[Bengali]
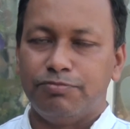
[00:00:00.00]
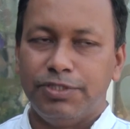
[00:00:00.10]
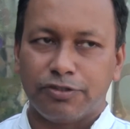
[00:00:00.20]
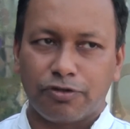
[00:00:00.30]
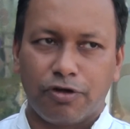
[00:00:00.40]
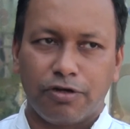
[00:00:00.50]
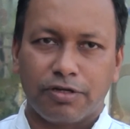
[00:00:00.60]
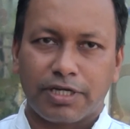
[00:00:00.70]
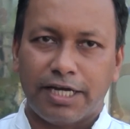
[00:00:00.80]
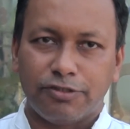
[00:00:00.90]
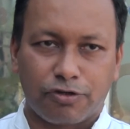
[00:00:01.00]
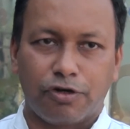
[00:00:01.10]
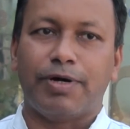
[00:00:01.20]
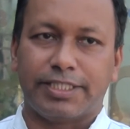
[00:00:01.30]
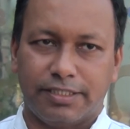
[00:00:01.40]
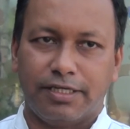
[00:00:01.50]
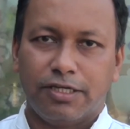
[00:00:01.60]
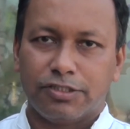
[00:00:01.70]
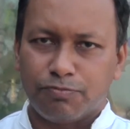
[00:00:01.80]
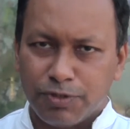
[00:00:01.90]
যে সকল কার্যক্রম আছে
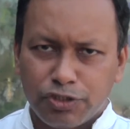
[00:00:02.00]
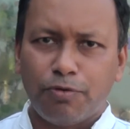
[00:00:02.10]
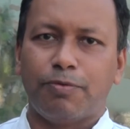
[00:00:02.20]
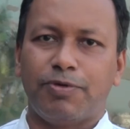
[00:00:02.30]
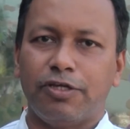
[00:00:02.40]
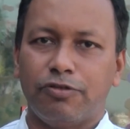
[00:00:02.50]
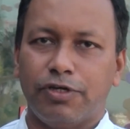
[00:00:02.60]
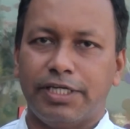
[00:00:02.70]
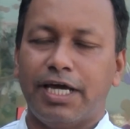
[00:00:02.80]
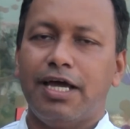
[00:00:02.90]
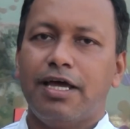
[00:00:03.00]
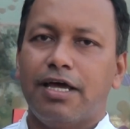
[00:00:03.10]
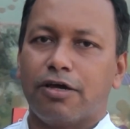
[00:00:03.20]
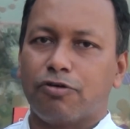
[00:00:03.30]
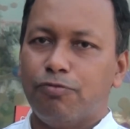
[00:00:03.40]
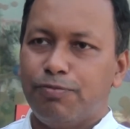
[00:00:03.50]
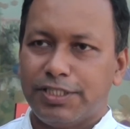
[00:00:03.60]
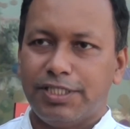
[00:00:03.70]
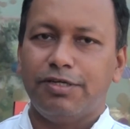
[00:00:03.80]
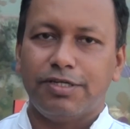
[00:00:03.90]
বিশ্বব্যাপী কিন্তু এটা খুব
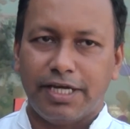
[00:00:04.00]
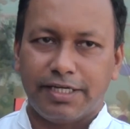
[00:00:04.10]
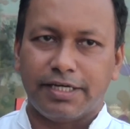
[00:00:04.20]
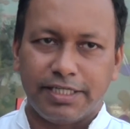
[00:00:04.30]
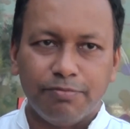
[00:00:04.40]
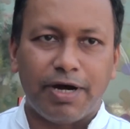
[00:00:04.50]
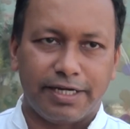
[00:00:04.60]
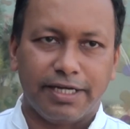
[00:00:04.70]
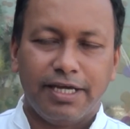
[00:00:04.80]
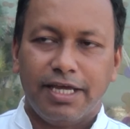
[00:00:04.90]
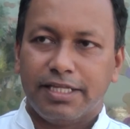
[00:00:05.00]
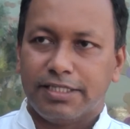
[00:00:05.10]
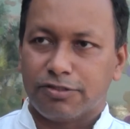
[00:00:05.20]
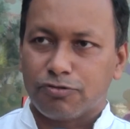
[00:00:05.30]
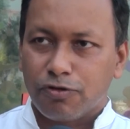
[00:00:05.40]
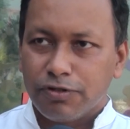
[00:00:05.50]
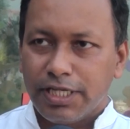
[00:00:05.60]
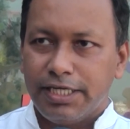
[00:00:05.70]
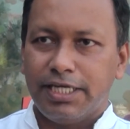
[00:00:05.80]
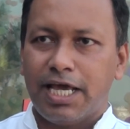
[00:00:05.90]
বেশি এটার ডিমান্ড
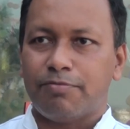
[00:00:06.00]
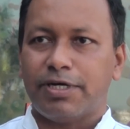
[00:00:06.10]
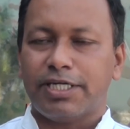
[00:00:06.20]
তরুণদের নিয়ে আমরা